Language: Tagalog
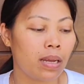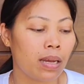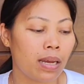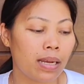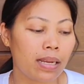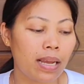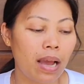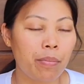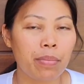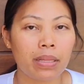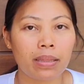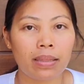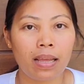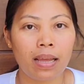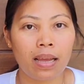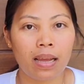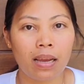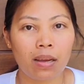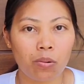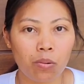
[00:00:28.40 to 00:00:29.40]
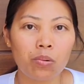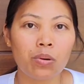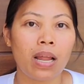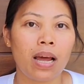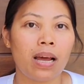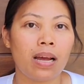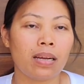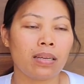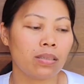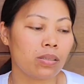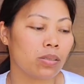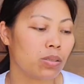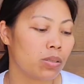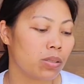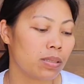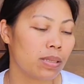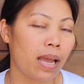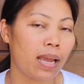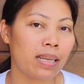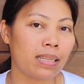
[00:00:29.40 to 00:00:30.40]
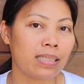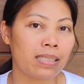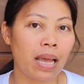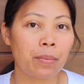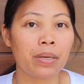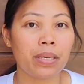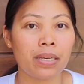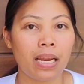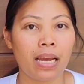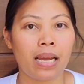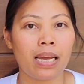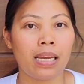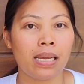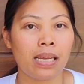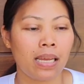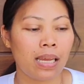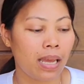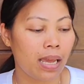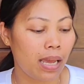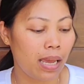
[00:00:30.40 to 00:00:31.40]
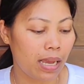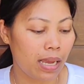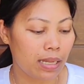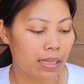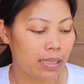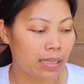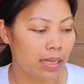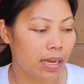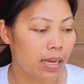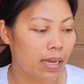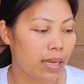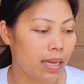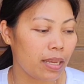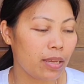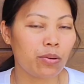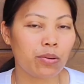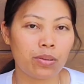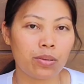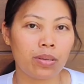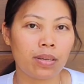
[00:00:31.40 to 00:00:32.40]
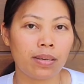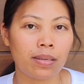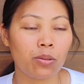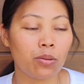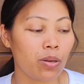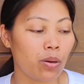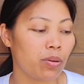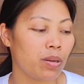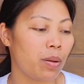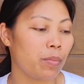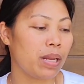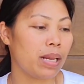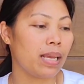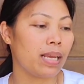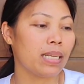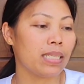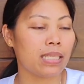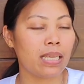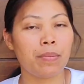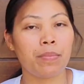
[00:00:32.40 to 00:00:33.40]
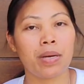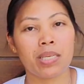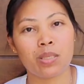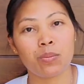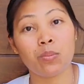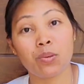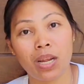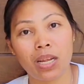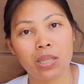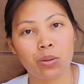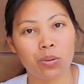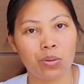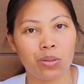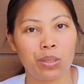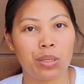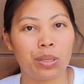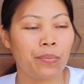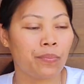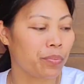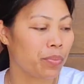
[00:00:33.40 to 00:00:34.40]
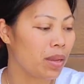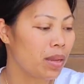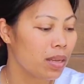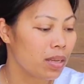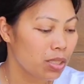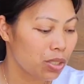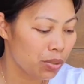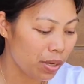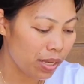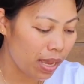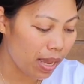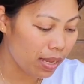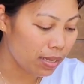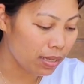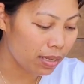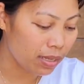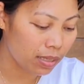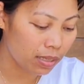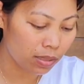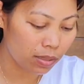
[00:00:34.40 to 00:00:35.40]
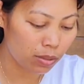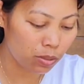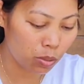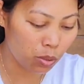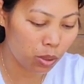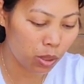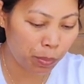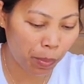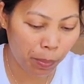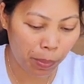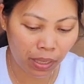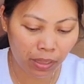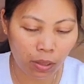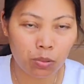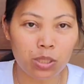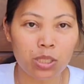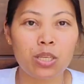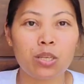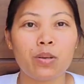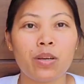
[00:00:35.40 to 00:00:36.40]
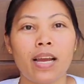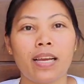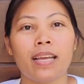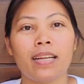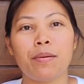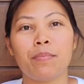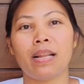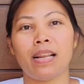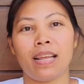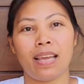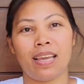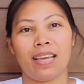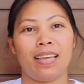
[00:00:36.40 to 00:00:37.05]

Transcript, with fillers: gamit na kulang dahil summer na and iyon, doon ako namili kasi mas mura doon. So ayan, so ipapakita ko sa inyo yung aking nabili.